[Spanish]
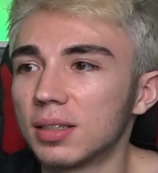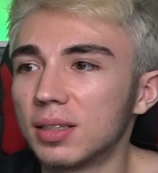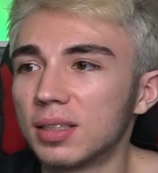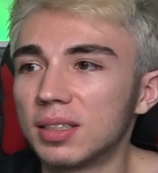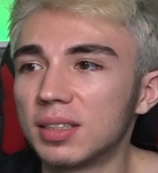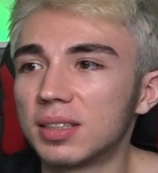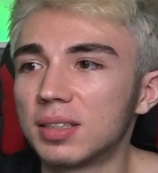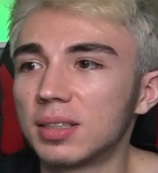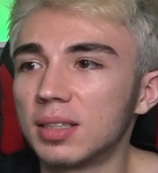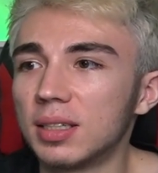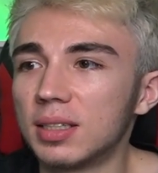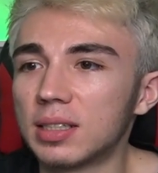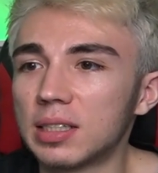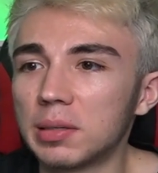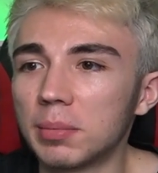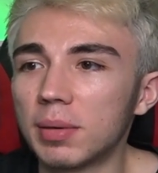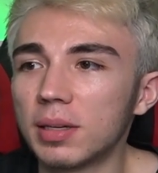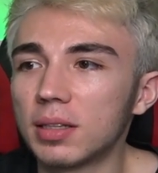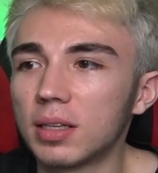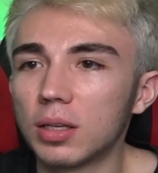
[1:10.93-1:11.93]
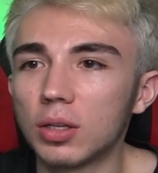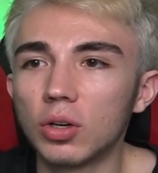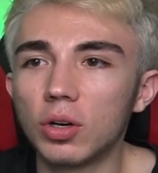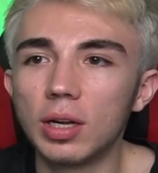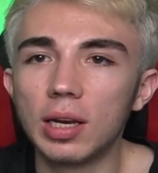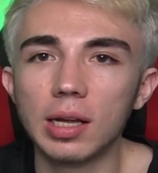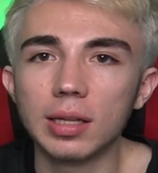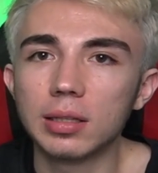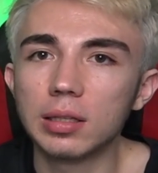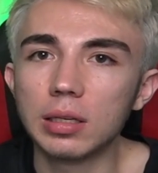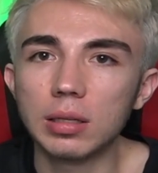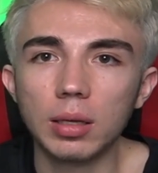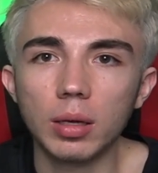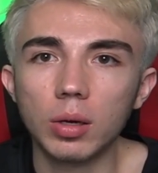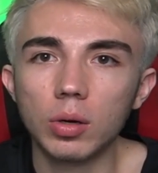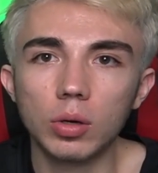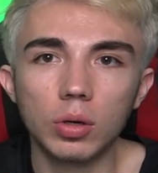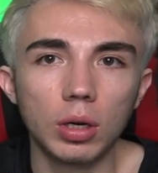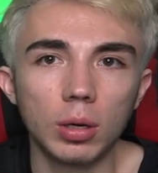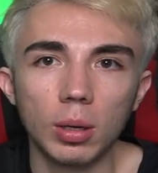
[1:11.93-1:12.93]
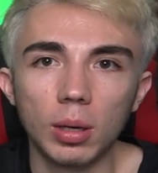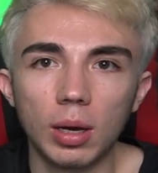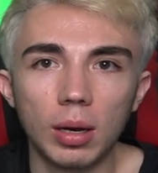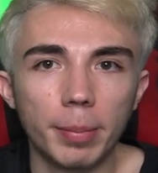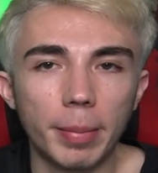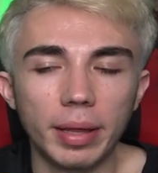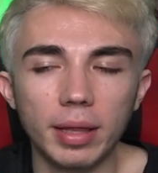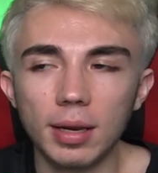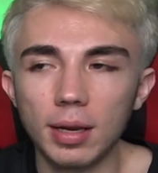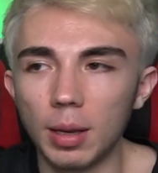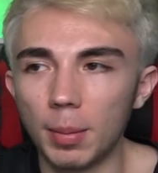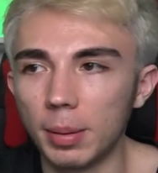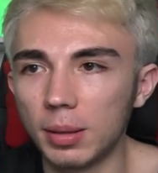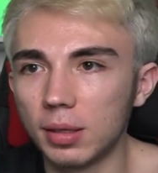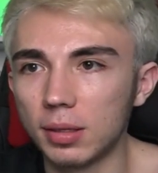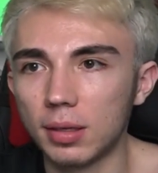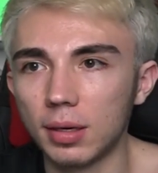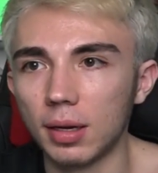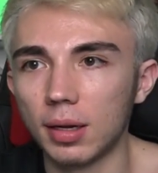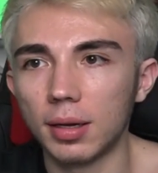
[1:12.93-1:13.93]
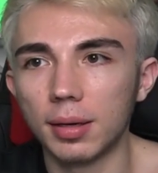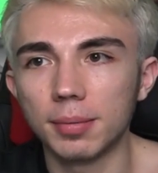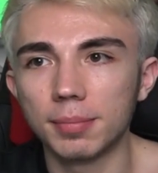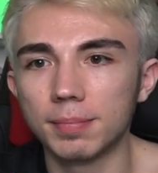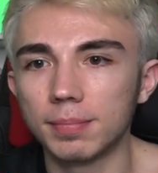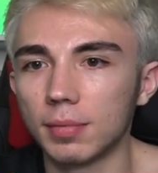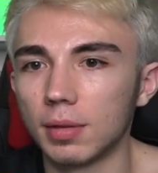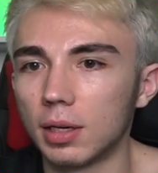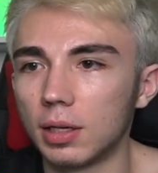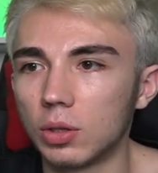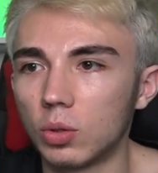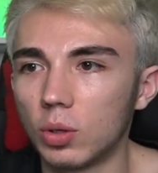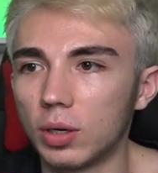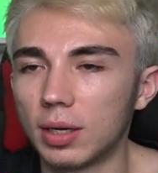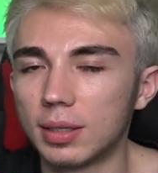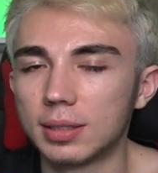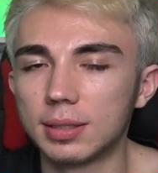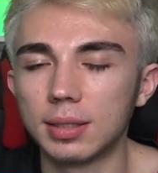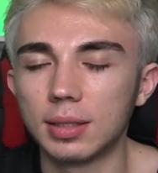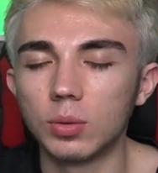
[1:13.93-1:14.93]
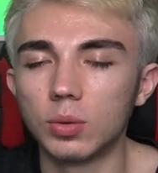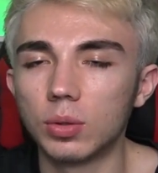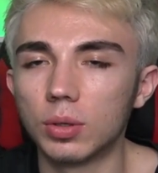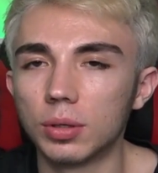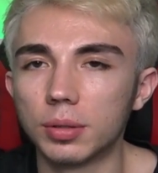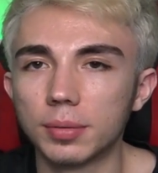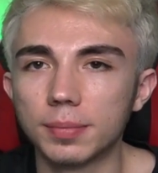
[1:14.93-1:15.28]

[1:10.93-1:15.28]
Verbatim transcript: Y si, y si mete dos el Atlético, el Madrid le mete tres. Estoy casi seguro.